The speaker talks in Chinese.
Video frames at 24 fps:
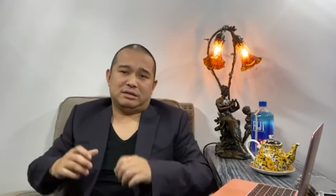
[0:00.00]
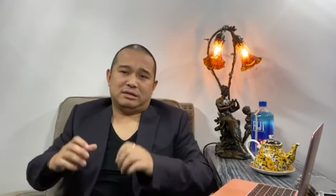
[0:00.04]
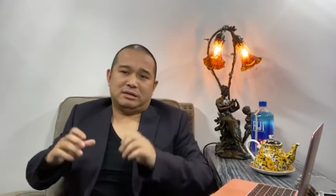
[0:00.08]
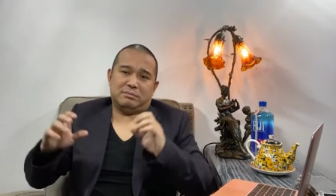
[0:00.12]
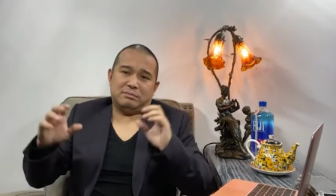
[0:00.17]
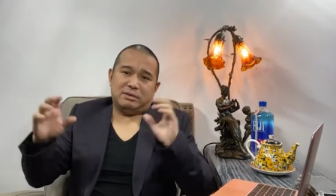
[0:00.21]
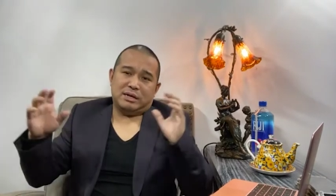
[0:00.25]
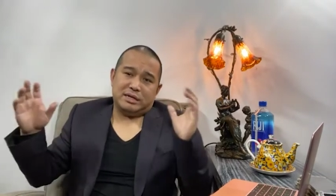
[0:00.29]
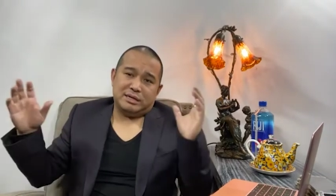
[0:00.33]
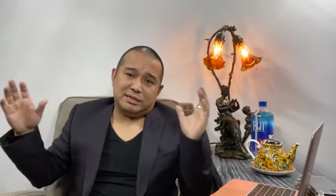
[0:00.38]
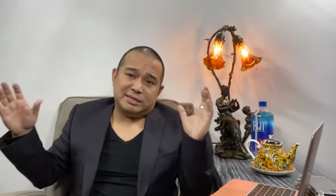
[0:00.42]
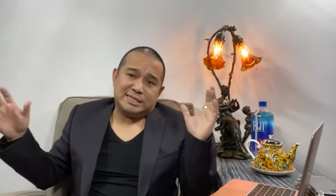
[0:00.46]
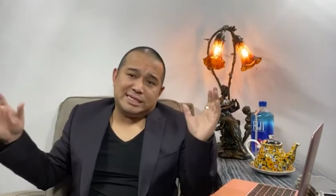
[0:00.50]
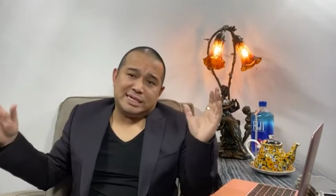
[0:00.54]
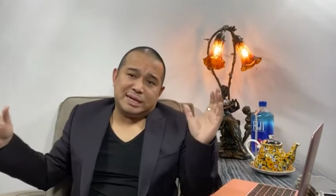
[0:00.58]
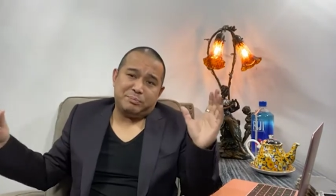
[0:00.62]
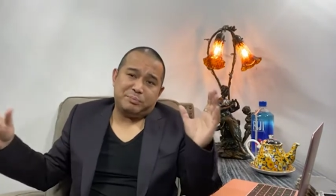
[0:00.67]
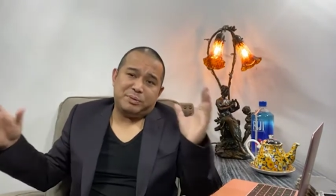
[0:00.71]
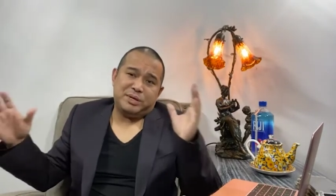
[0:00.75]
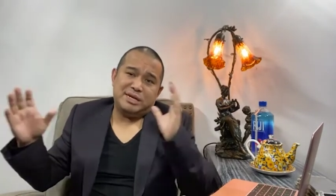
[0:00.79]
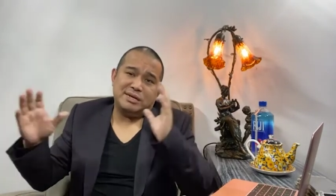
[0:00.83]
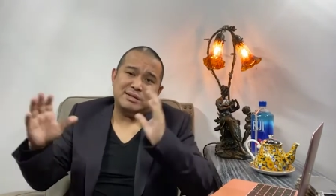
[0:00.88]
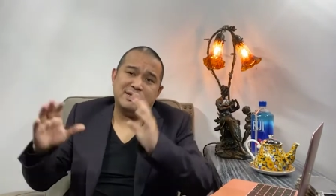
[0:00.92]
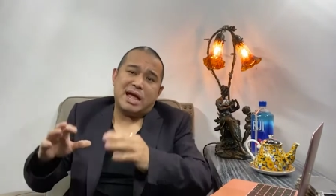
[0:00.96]
那么这
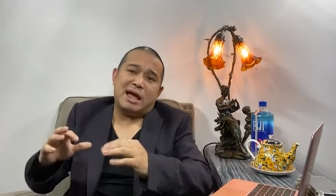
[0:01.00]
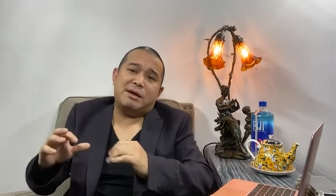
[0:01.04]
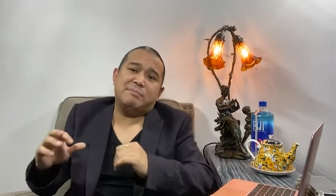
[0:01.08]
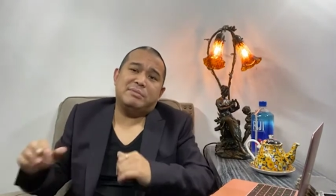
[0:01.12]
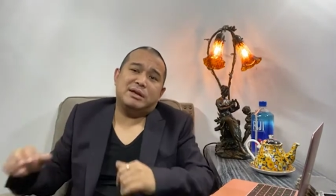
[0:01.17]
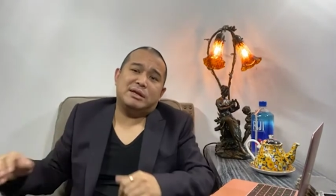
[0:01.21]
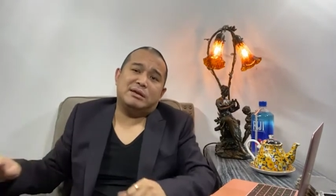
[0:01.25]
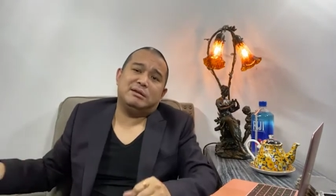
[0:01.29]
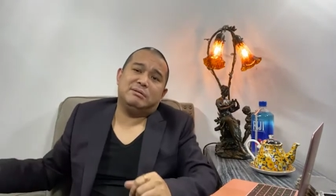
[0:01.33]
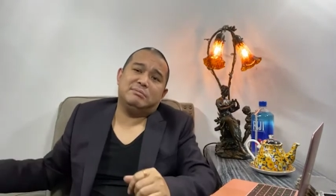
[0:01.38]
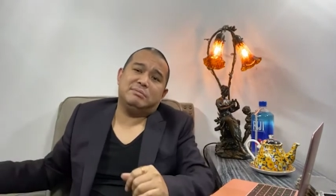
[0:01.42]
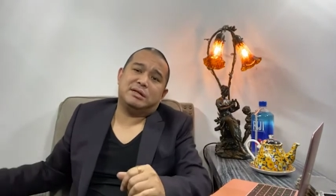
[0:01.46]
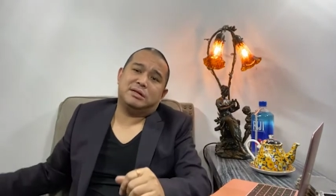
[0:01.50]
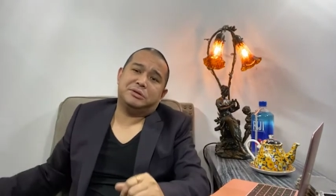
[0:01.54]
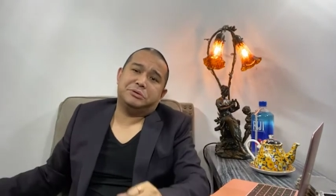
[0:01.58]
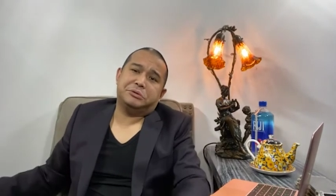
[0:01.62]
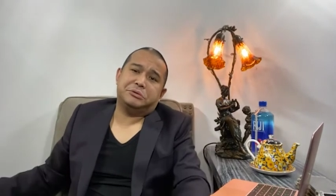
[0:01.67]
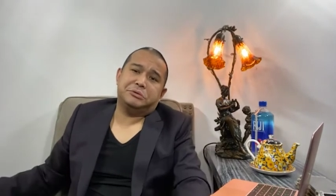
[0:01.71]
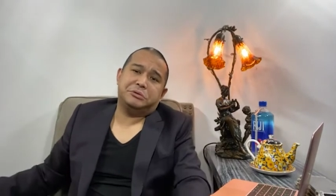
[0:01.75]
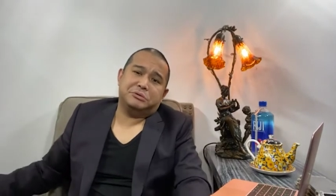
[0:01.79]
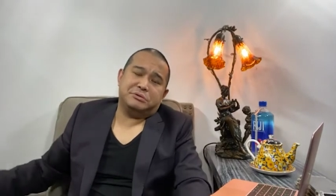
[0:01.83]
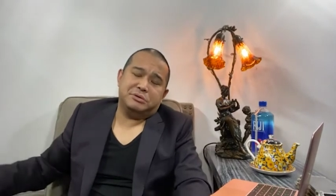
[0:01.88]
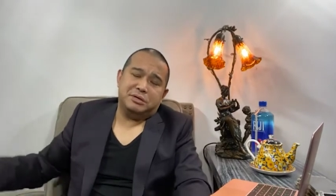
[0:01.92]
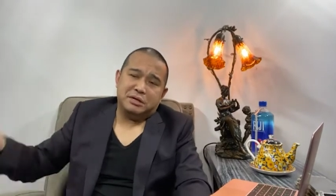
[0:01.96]
批难民里面
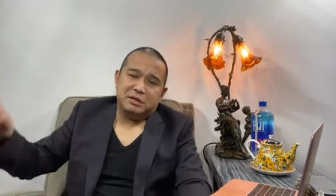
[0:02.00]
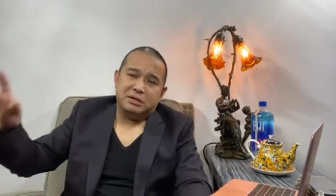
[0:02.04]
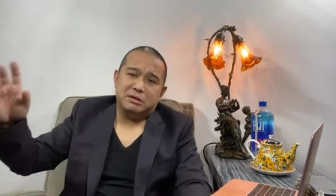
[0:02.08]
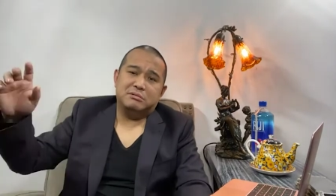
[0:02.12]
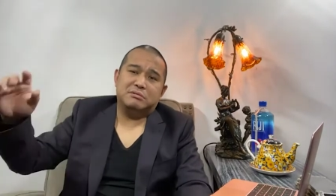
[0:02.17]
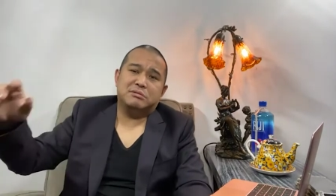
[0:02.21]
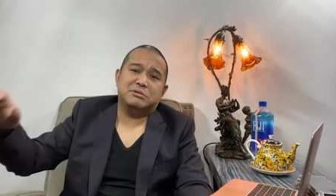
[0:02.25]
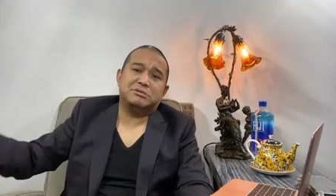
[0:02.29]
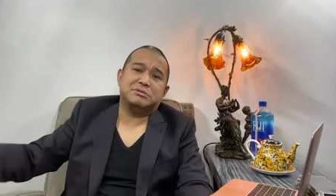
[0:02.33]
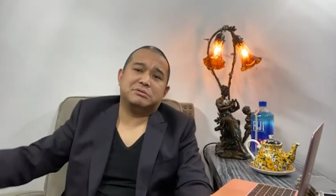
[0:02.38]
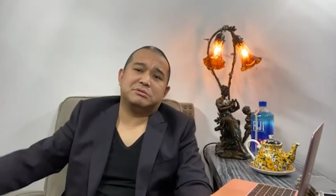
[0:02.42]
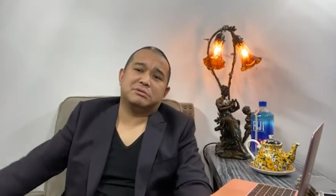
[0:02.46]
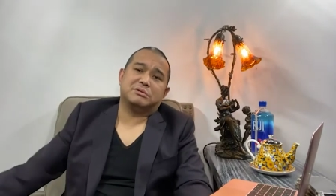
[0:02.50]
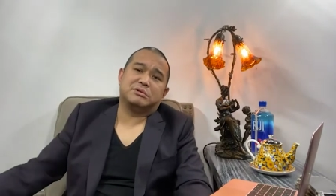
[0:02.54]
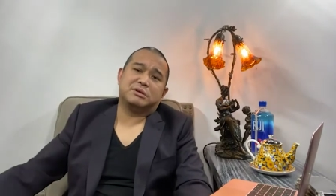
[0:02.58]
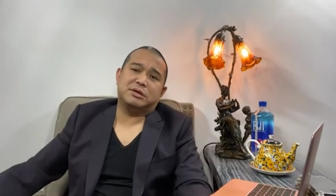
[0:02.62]
就有人跟我说，